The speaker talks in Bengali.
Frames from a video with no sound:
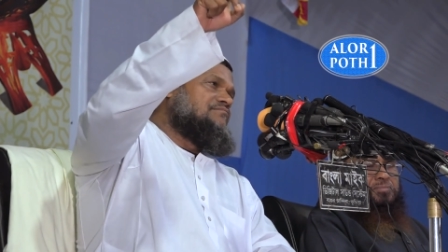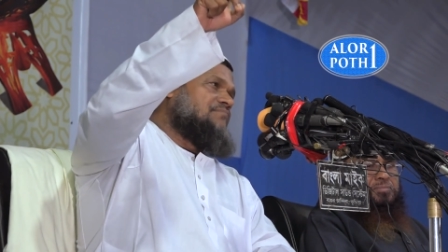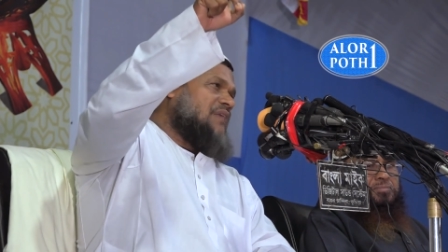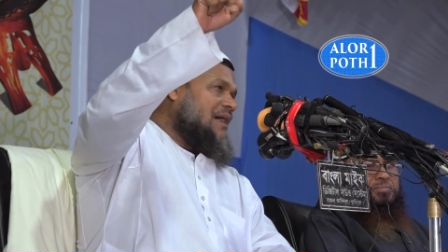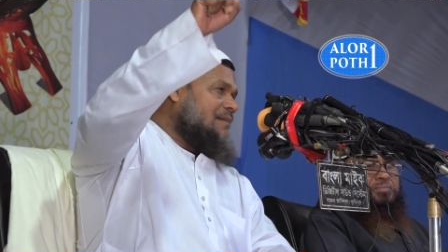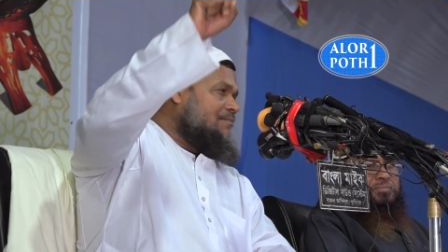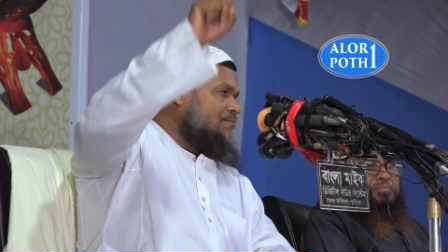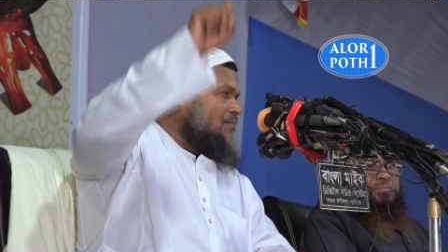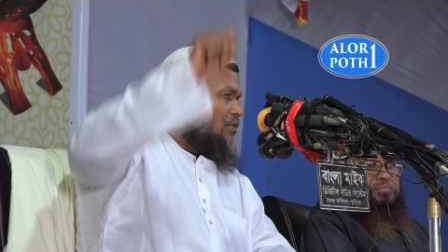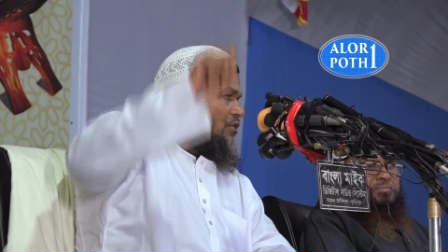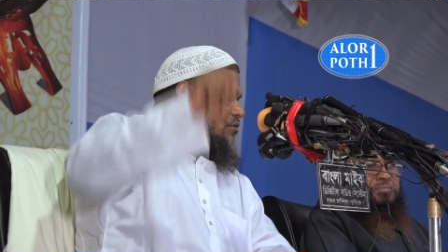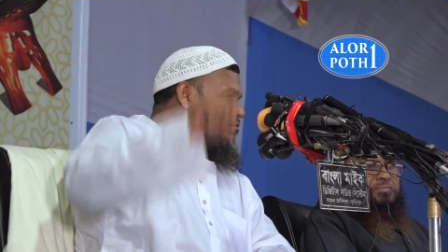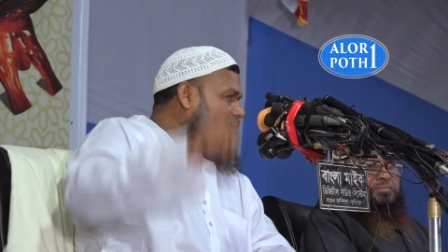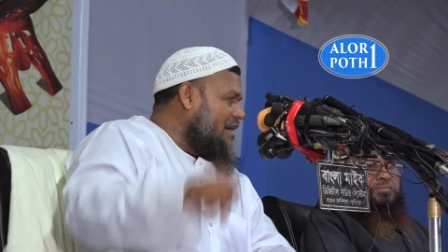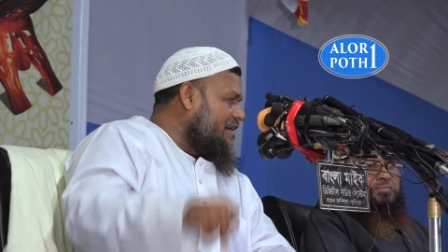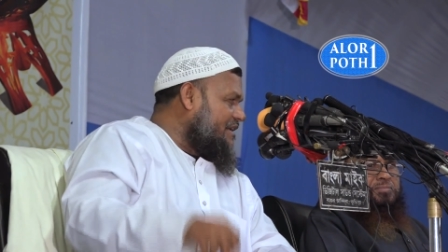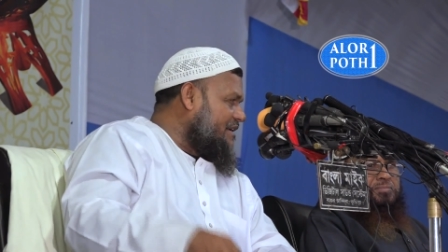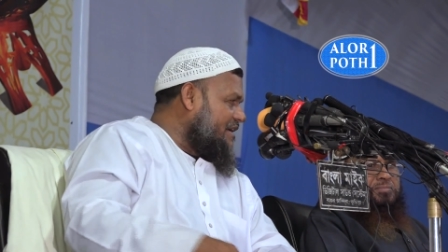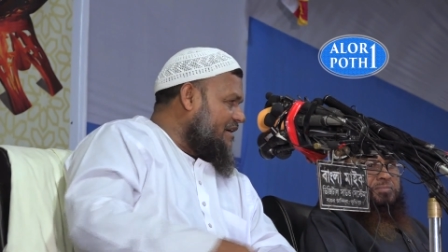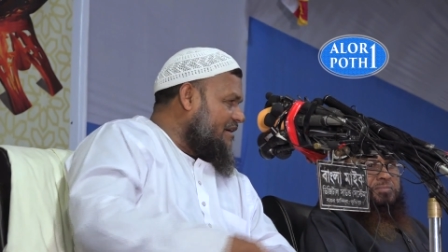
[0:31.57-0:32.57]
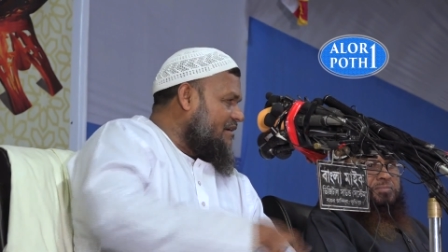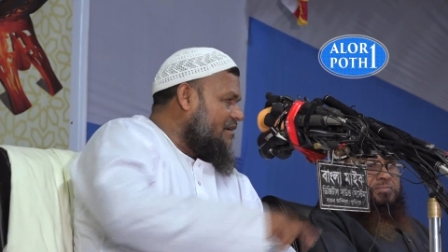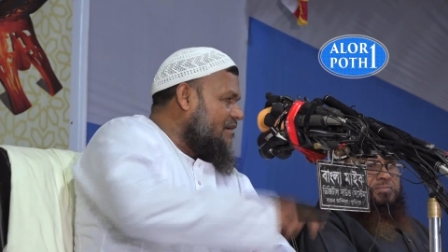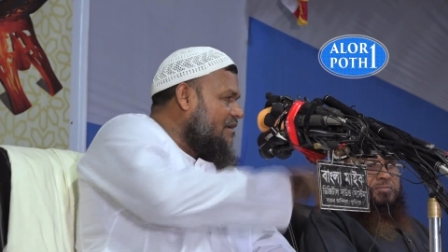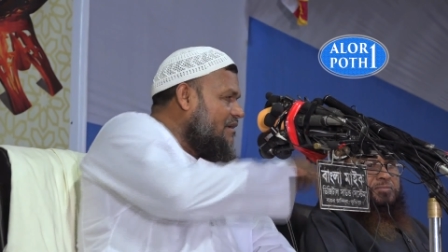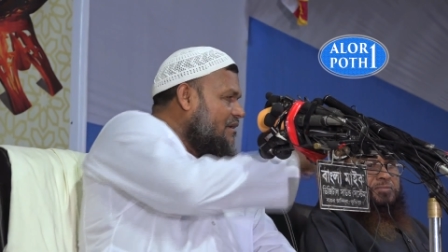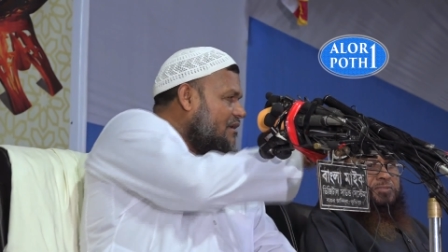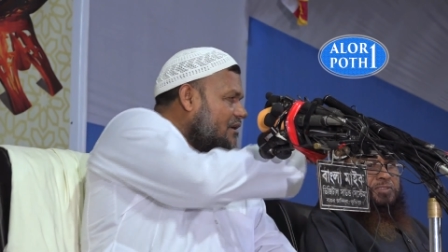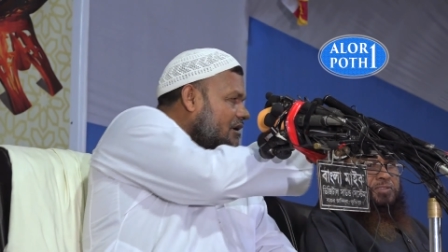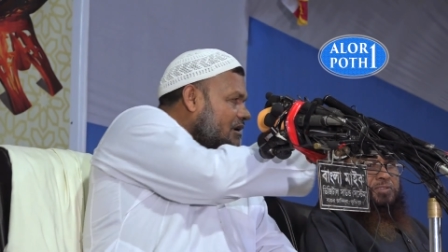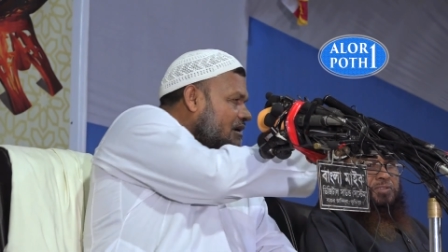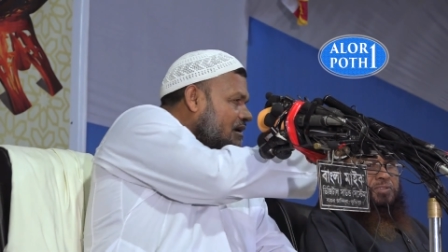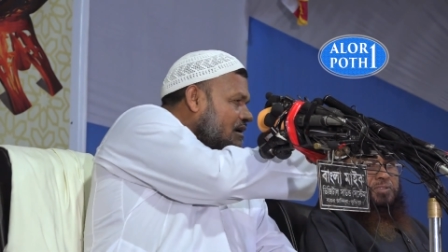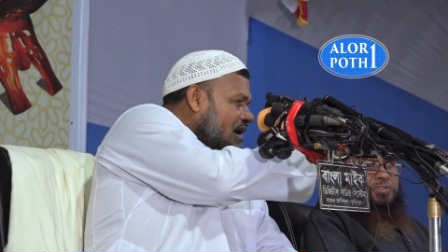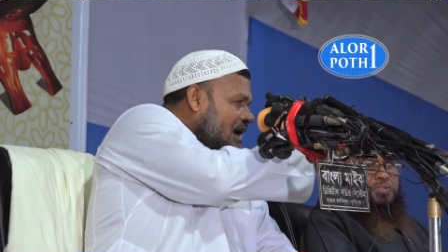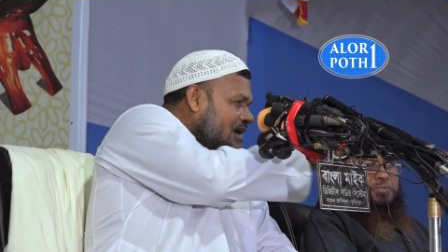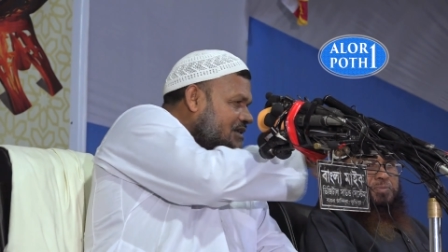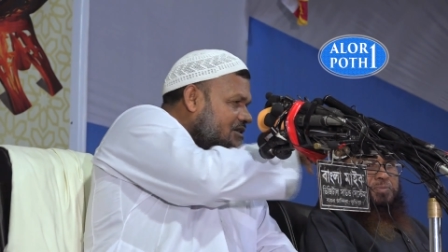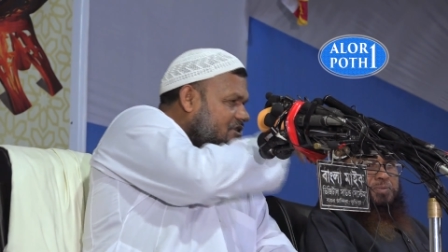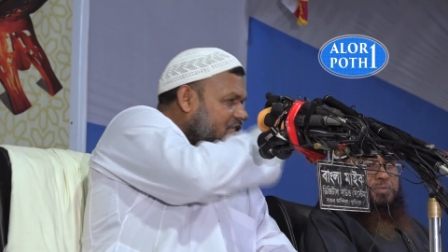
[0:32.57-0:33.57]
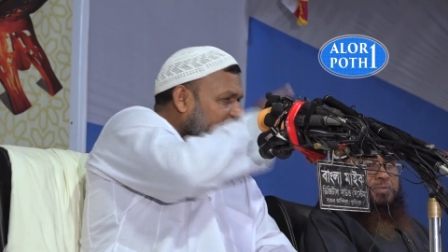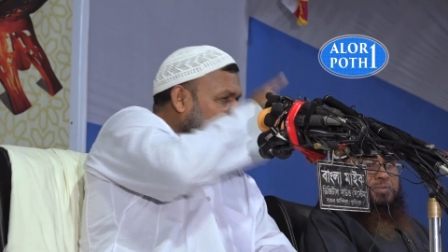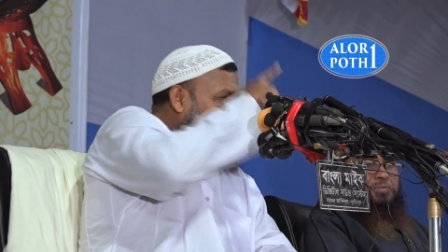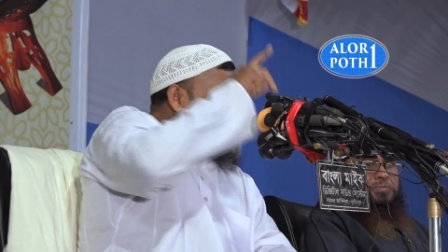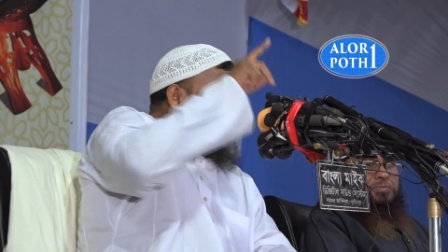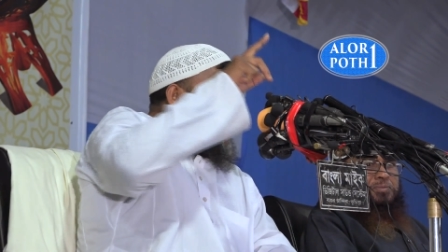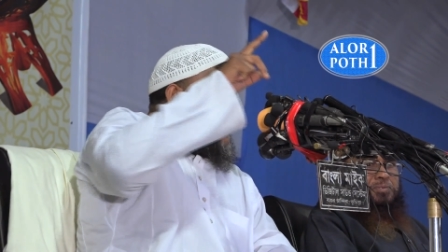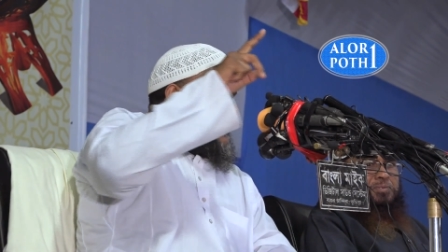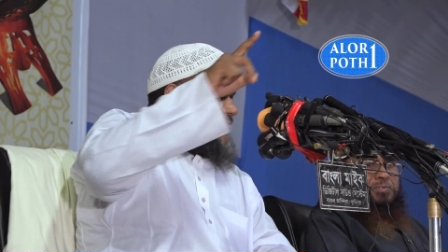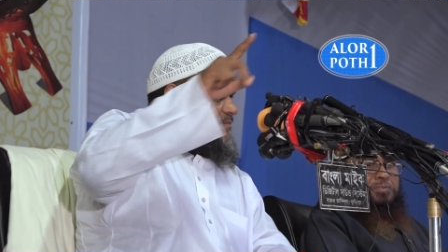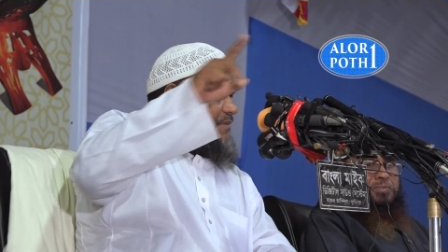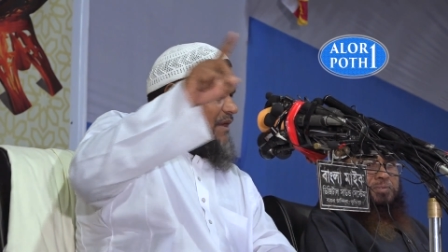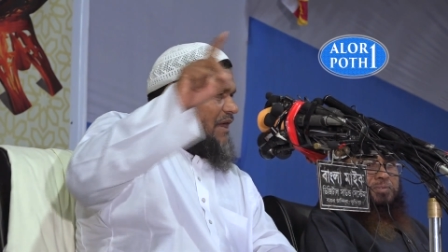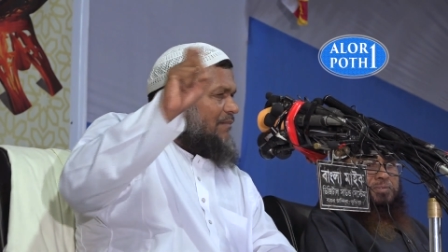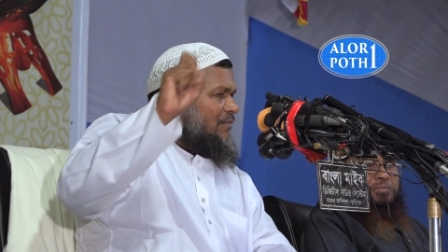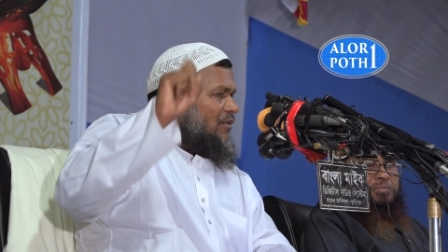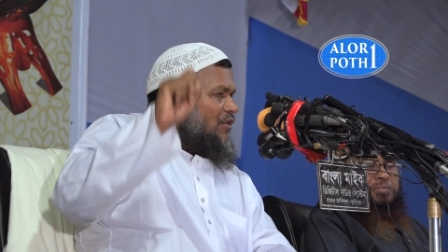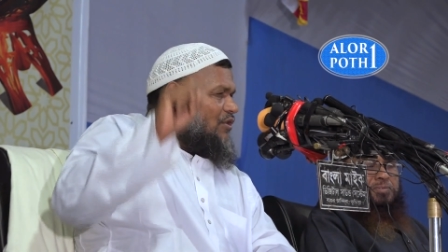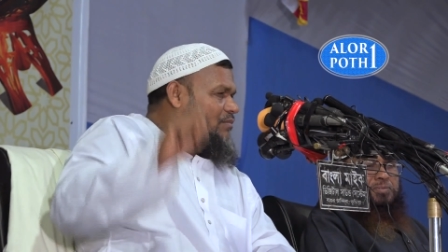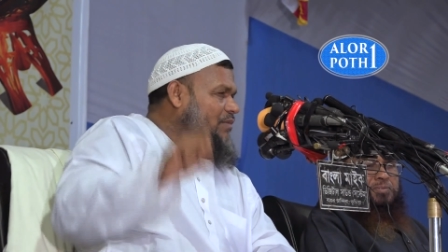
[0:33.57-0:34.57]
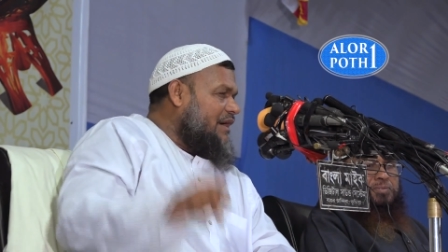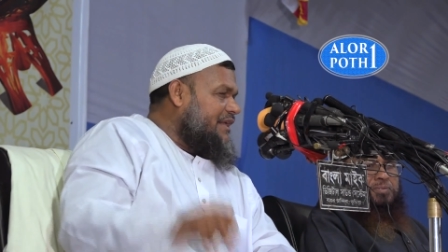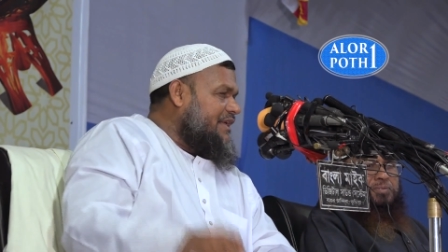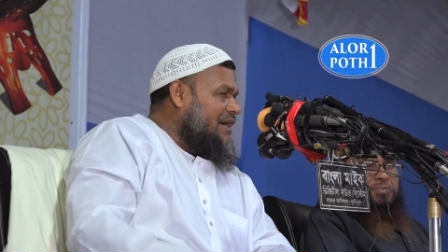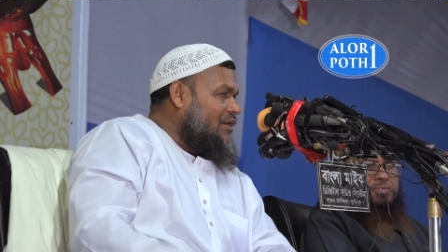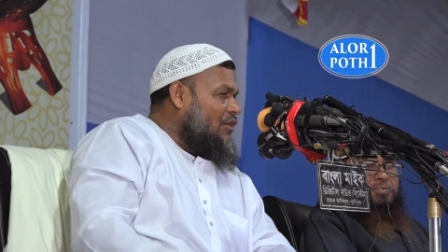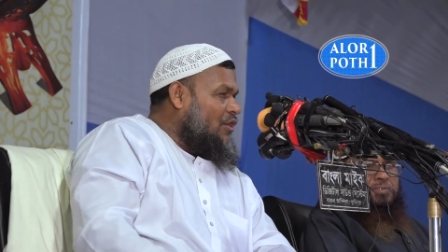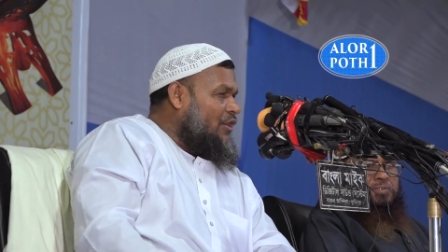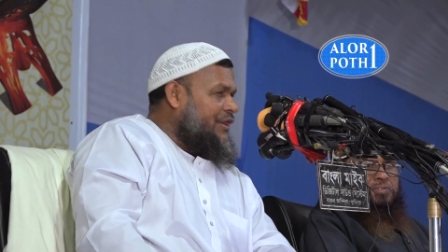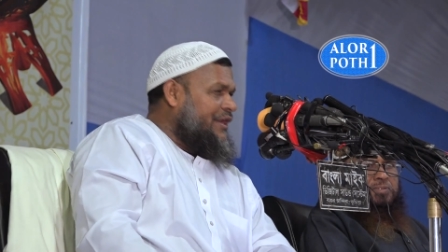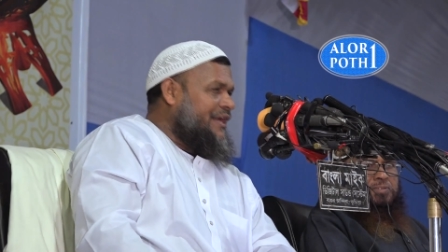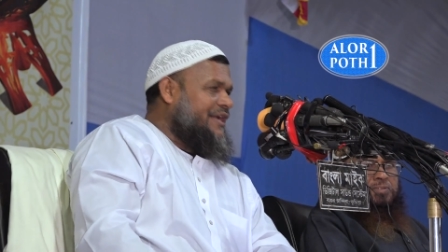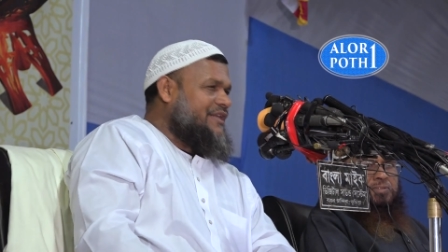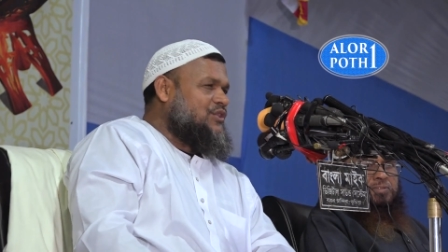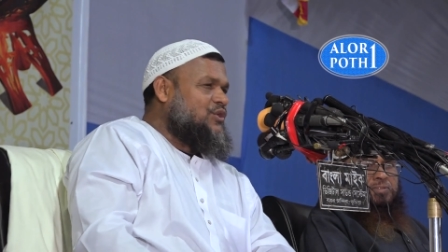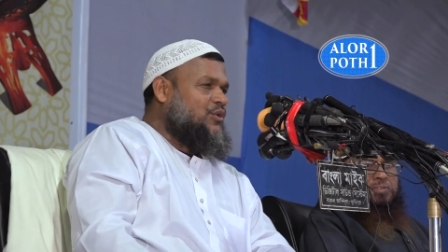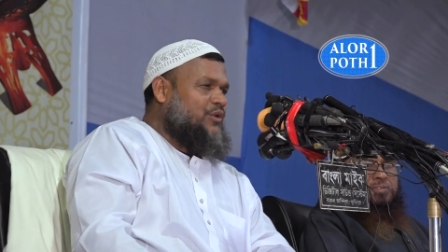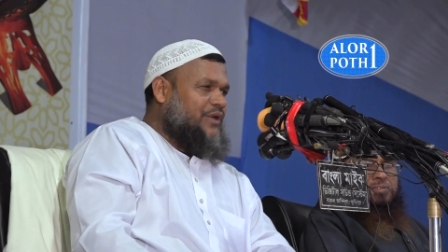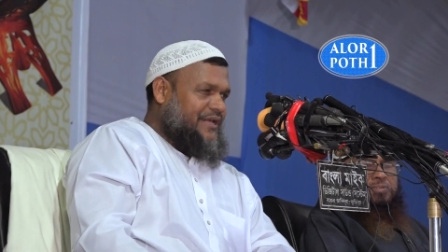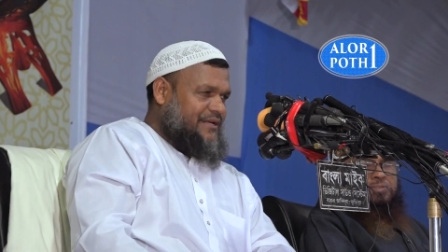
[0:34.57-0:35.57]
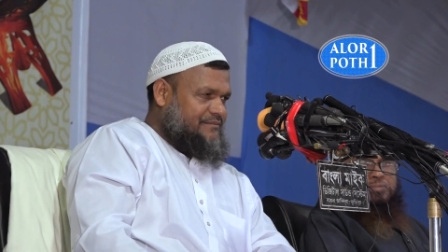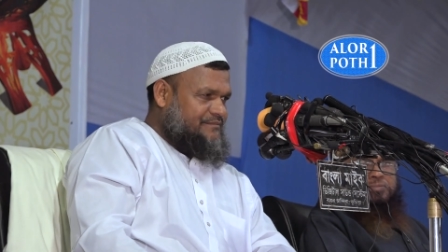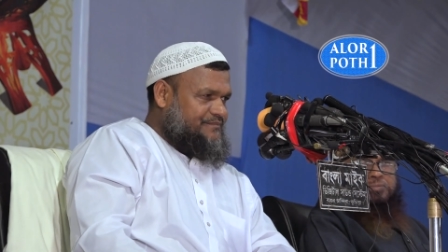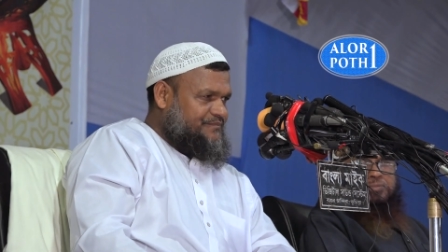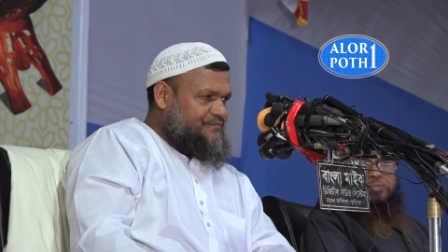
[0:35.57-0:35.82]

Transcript: ব্রাহ্মণ বাড়িয়ে রাজশাহী থেকে ব্রাহ্মণবাড়িয়া অনেক দূরে